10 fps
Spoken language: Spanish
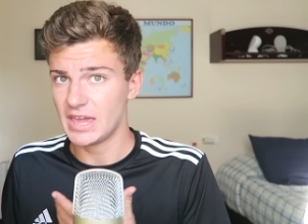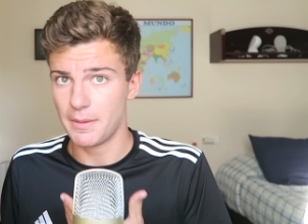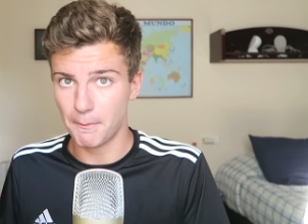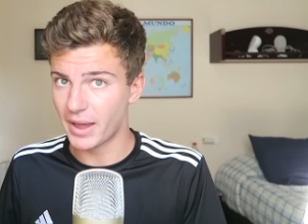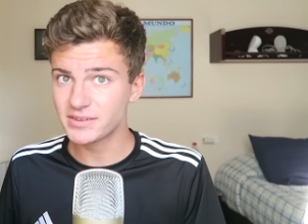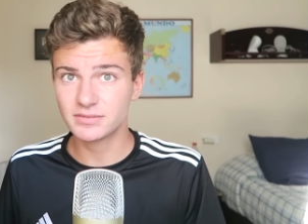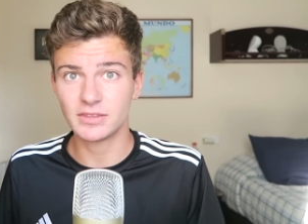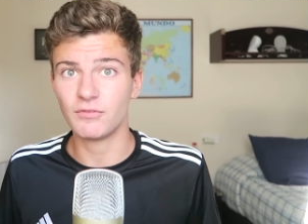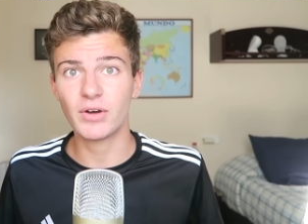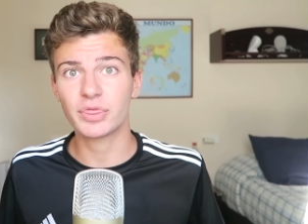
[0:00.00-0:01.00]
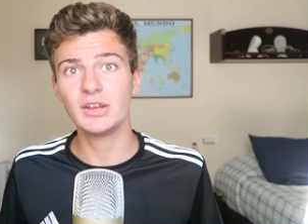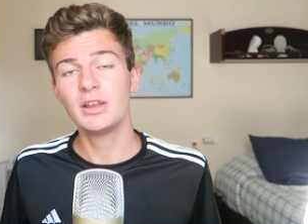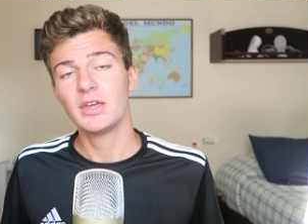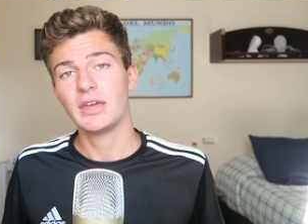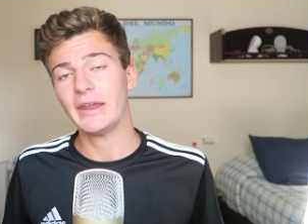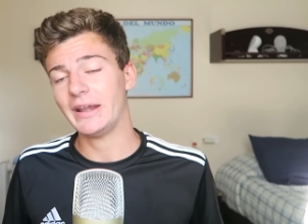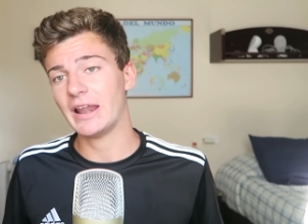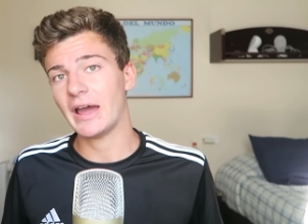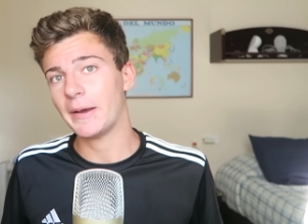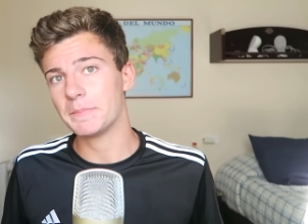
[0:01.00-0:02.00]
eh, más de fácil
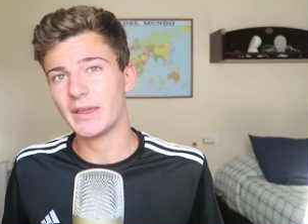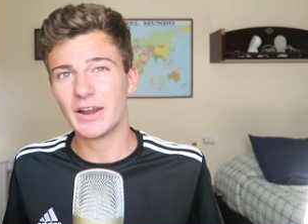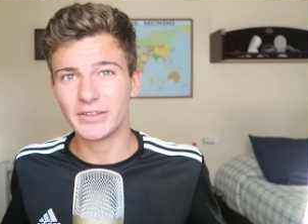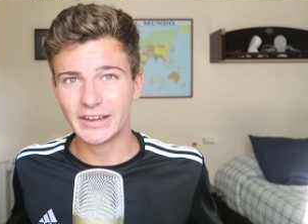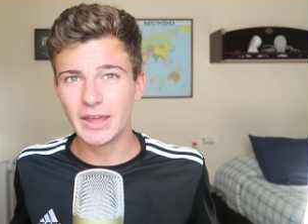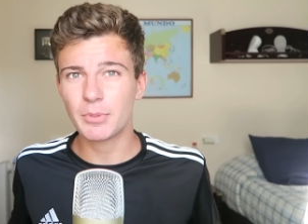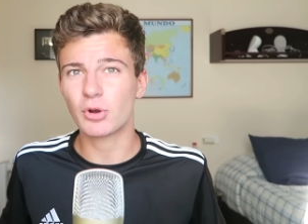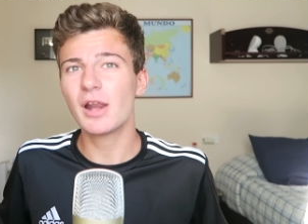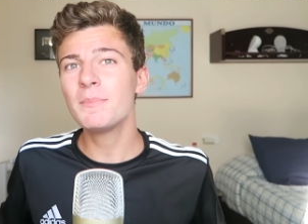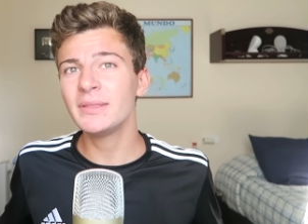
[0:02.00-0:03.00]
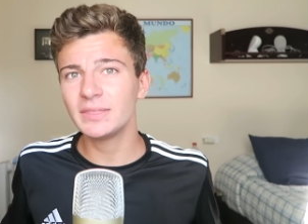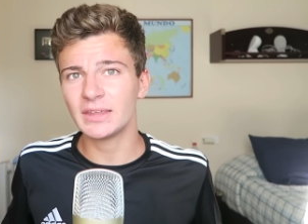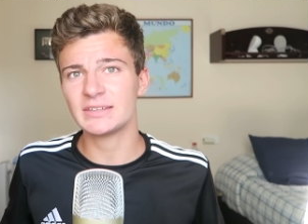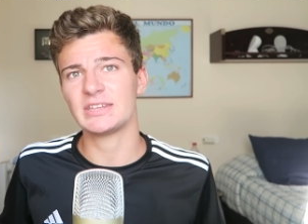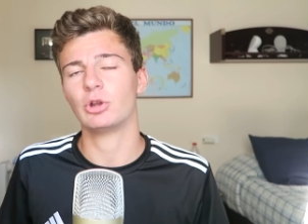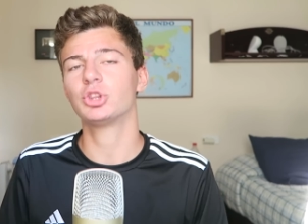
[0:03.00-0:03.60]
en la, batería, pero realmente se